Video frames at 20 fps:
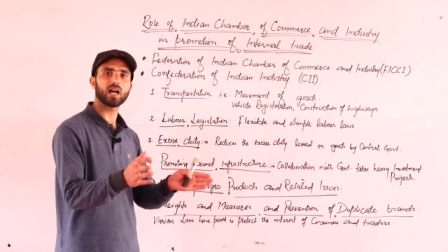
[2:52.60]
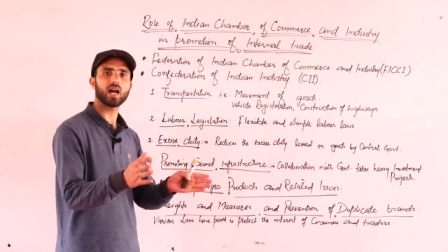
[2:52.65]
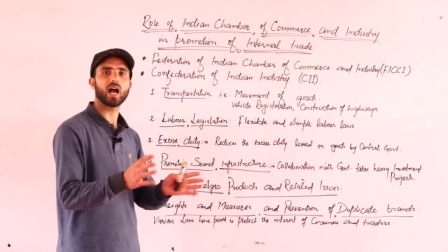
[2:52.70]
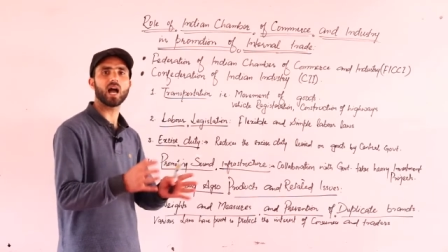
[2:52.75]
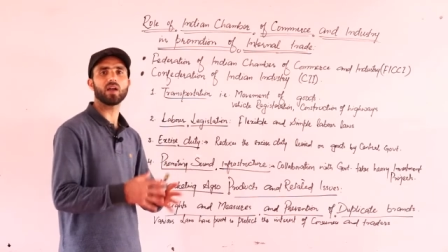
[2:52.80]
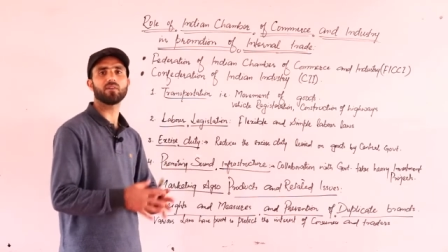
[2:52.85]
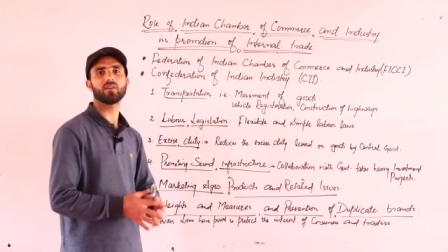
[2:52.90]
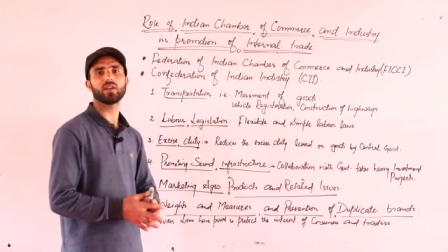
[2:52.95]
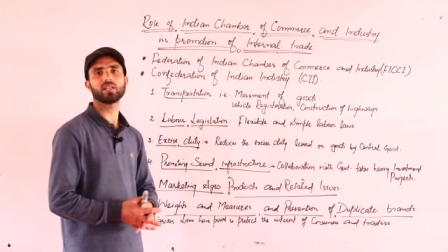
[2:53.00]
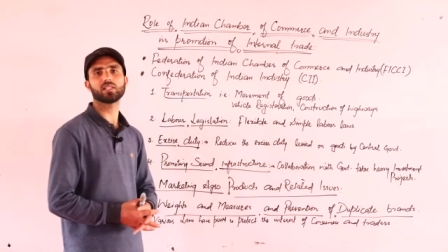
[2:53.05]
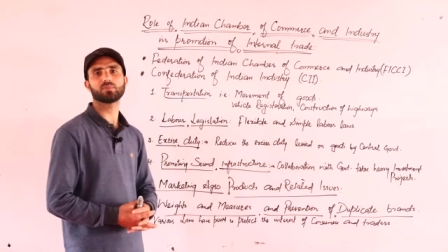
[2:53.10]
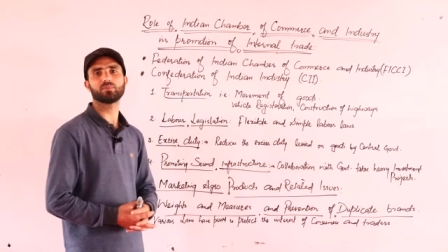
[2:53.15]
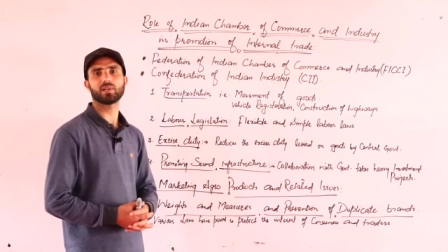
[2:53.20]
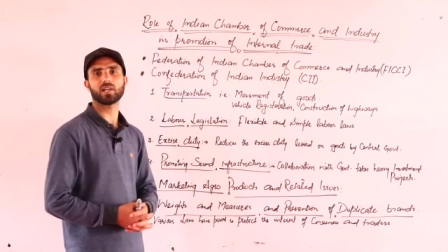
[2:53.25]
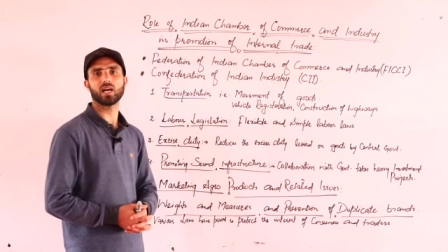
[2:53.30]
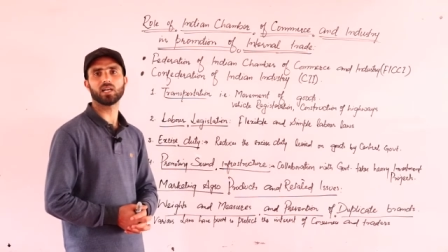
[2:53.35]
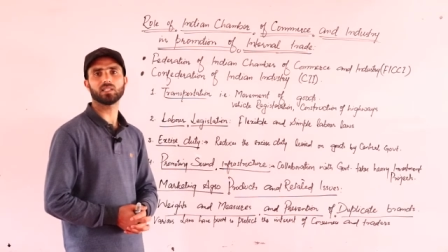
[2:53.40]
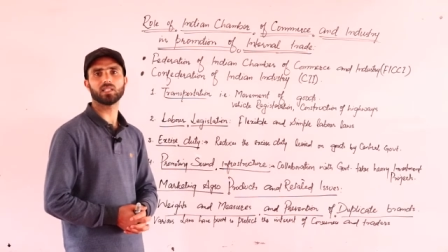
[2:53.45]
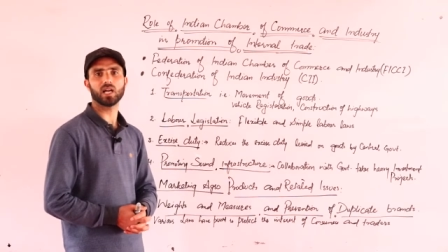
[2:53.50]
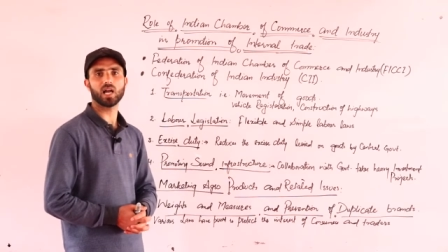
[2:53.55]
हाईवेज
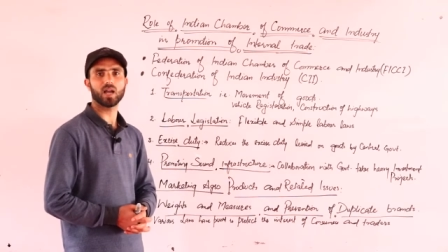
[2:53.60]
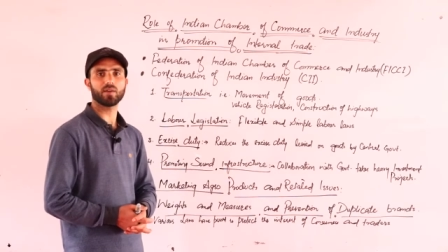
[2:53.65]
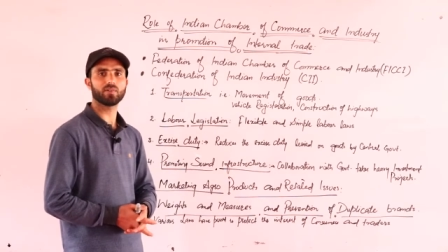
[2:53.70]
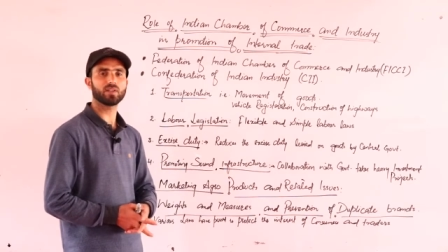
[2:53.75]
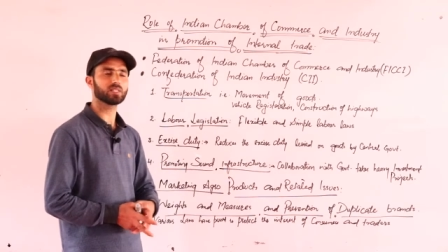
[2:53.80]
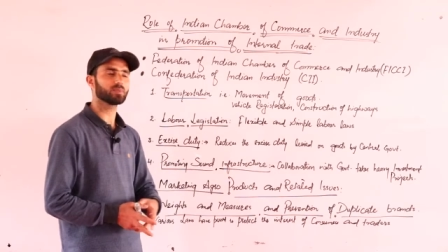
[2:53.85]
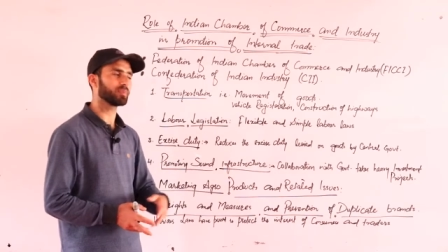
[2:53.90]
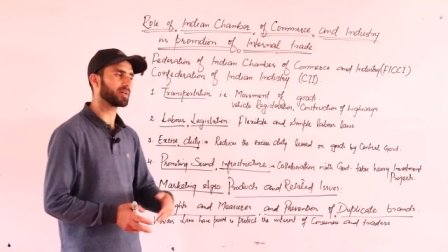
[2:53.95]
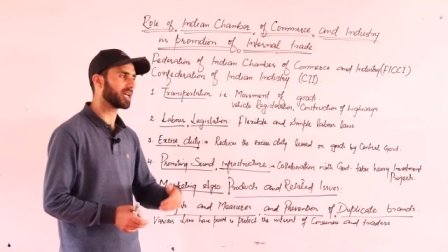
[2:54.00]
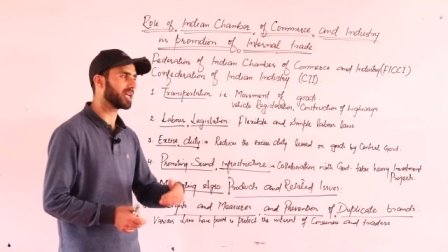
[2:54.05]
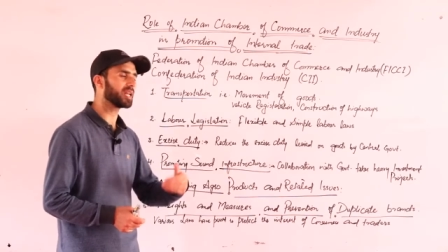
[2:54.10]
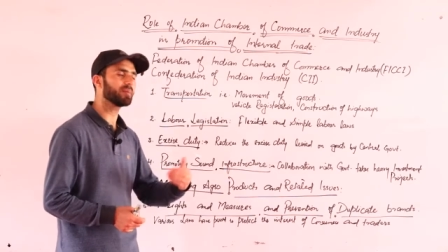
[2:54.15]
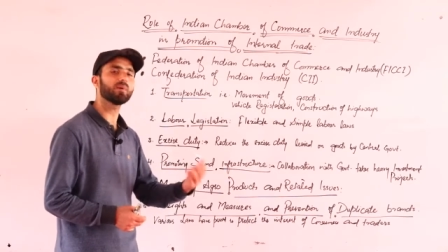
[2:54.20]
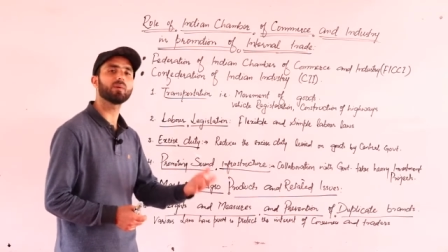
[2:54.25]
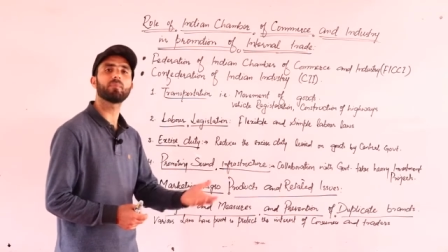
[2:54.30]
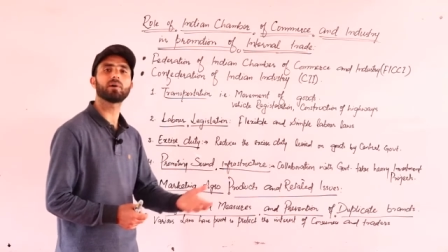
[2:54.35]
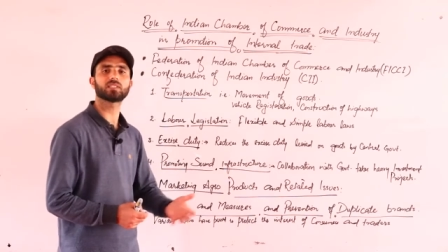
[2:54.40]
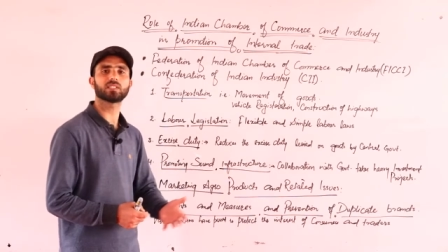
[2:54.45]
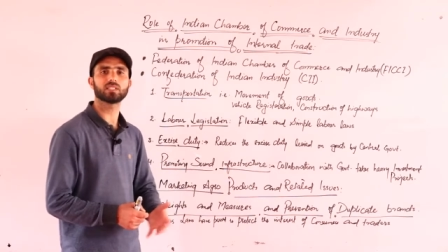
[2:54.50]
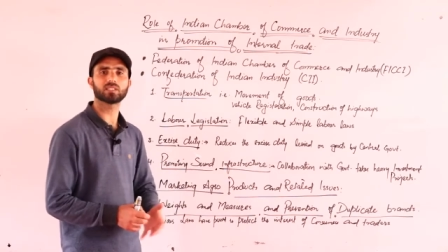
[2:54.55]
बनाते हाईवेज बनाने
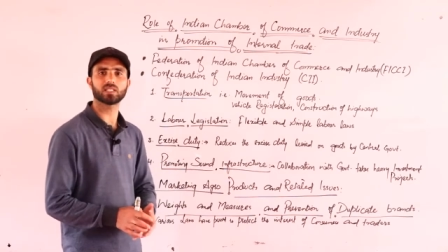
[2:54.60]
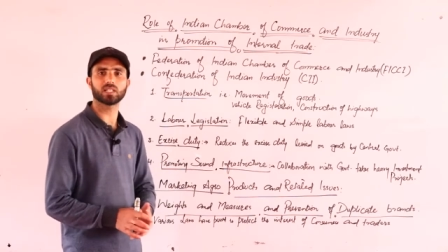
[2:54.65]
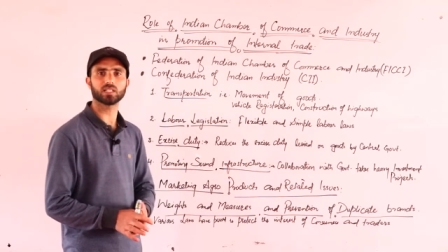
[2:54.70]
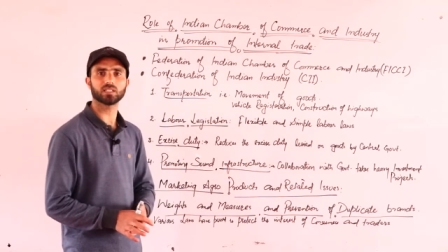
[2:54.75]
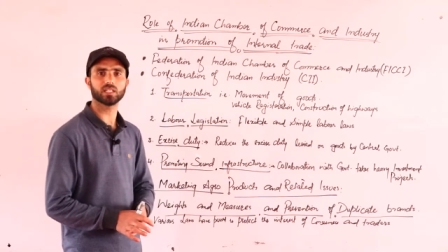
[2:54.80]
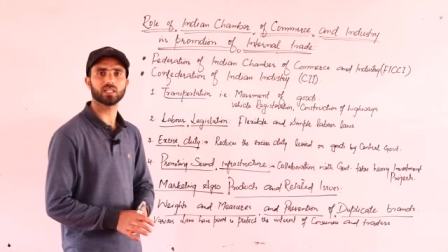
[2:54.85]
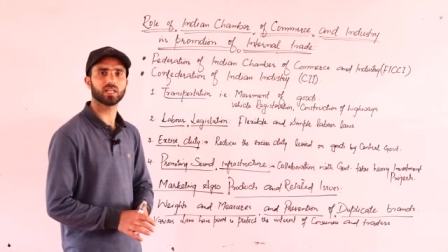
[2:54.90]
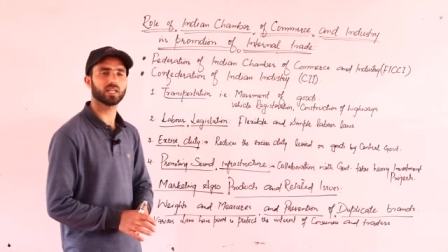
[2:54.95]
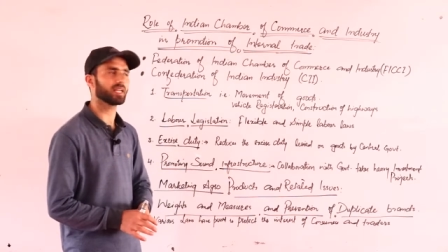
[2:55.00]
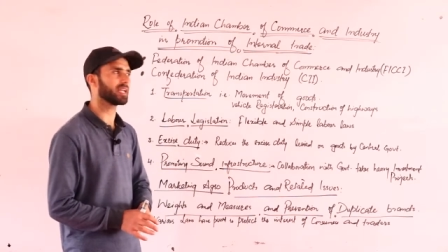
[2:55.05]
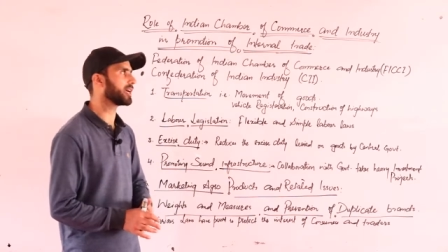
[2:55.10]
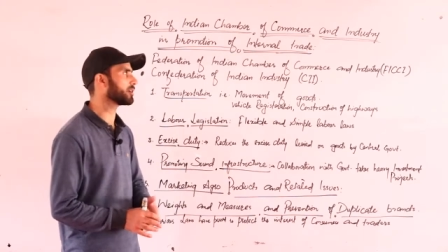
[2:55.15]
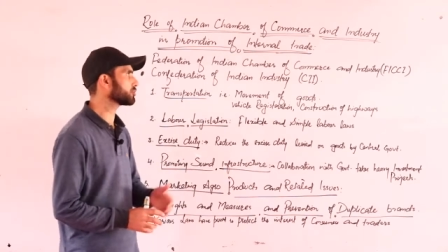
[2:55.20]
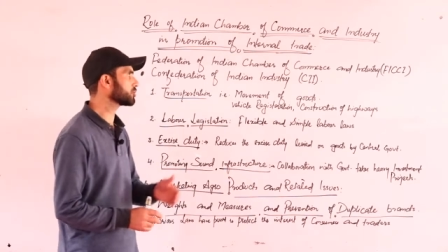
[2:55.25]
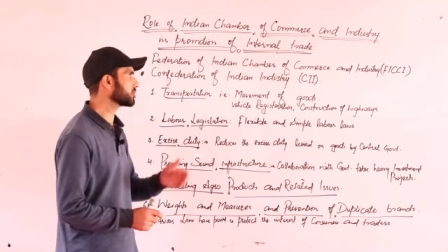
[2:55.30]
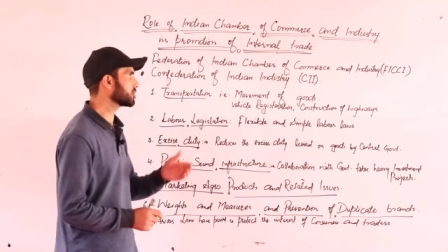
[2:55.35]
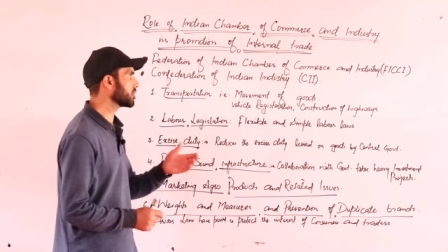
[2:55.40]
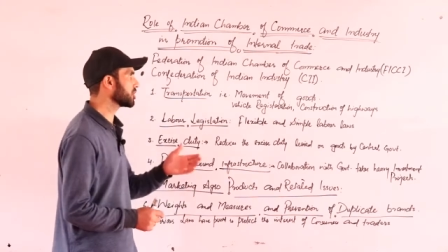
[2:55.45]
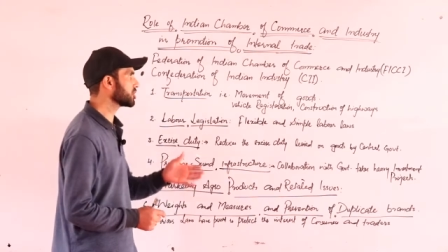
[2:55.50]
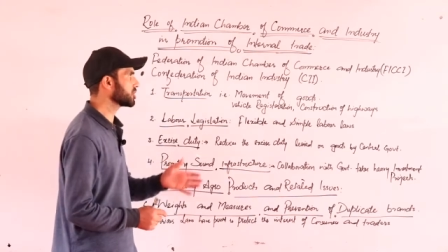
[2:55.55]
में मदद करते हैं ये
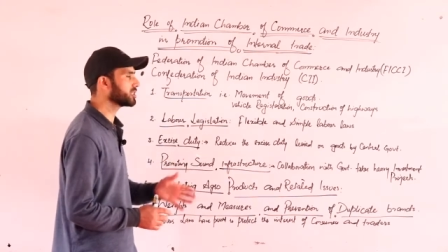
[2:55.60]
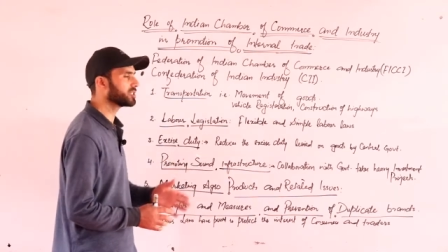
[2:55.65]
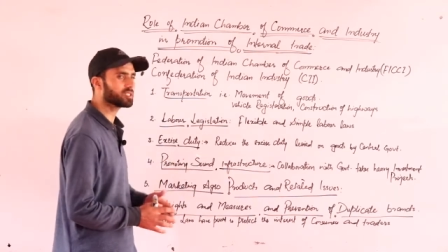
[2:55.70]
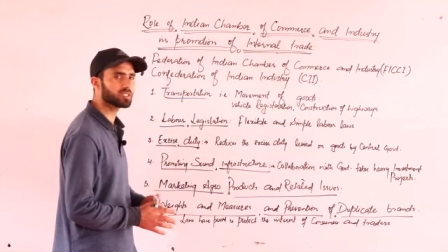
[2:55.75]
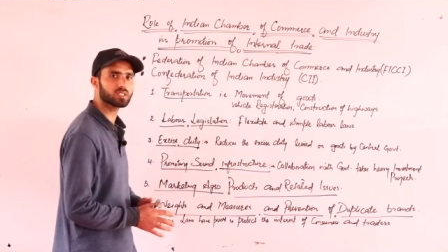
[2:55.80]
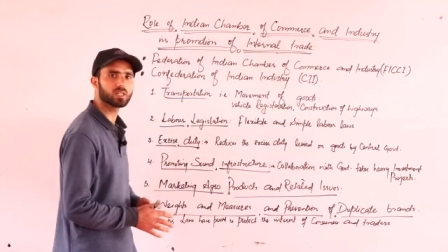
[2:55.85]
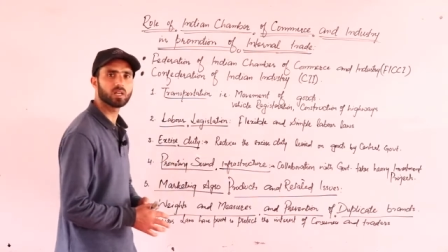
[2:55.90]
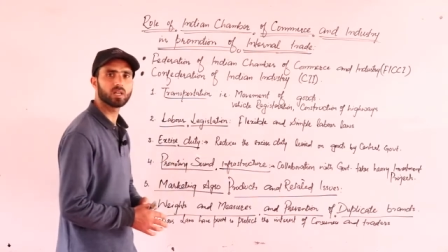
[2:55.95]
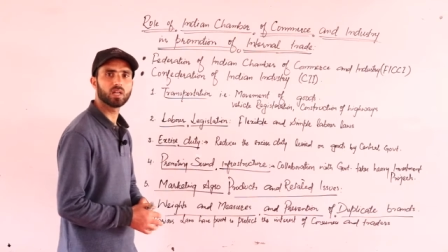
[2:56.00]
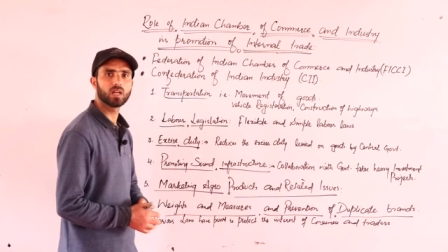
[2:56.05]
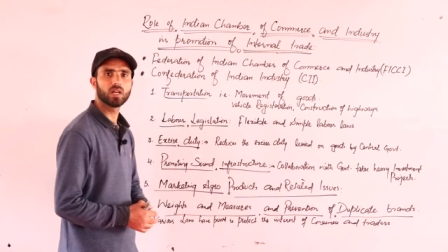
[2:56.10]
एसोसिएशंस